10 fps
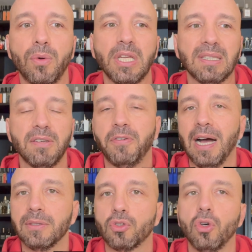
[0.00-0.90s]
quindi
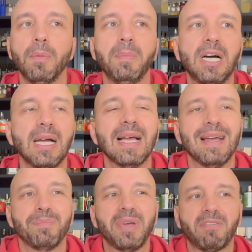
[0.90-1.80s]
Phantom.
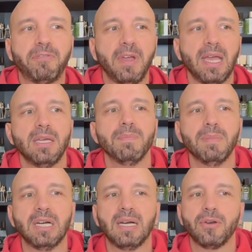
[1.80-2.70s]
Per
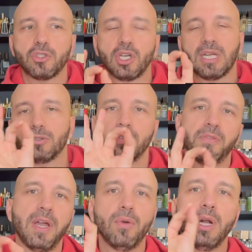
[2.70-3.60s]
Fame hanno cercato di
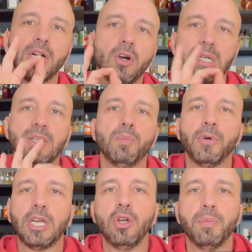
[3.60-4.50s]
fare una cosa un
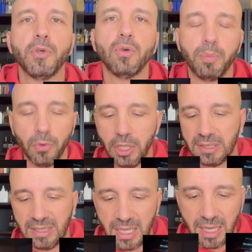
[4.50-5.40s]
pochino più
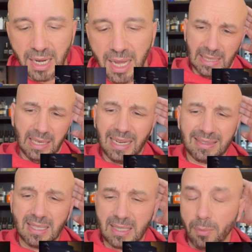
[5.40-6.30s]
pulitina. La
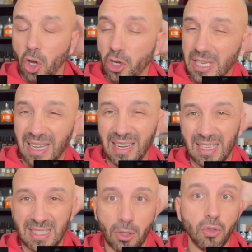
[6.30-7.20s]

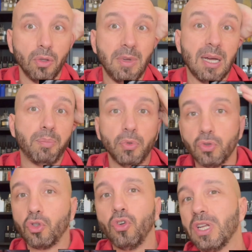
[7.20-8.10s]
testimonial, secondo me,
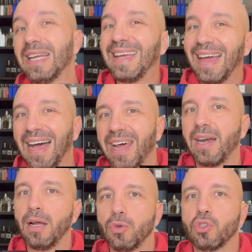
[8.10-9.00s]
appunto non
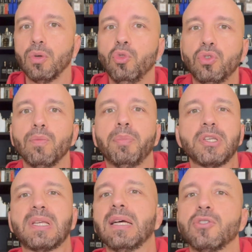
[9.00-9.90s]
incarna questo mood un po'
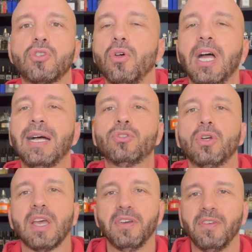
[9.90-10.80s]
scanzonato
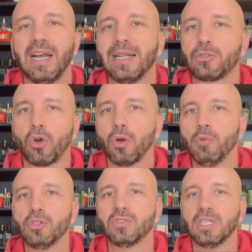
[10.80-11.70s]
che aveva l'altro
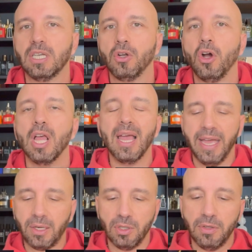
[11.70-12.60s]
robottino
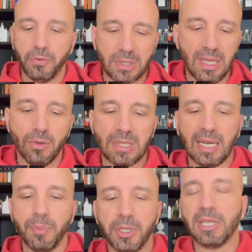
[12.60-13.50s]
e quindi forse non si è
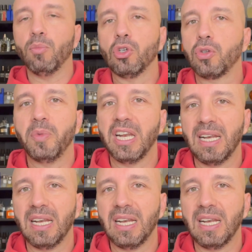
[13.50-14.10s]
capita molto bene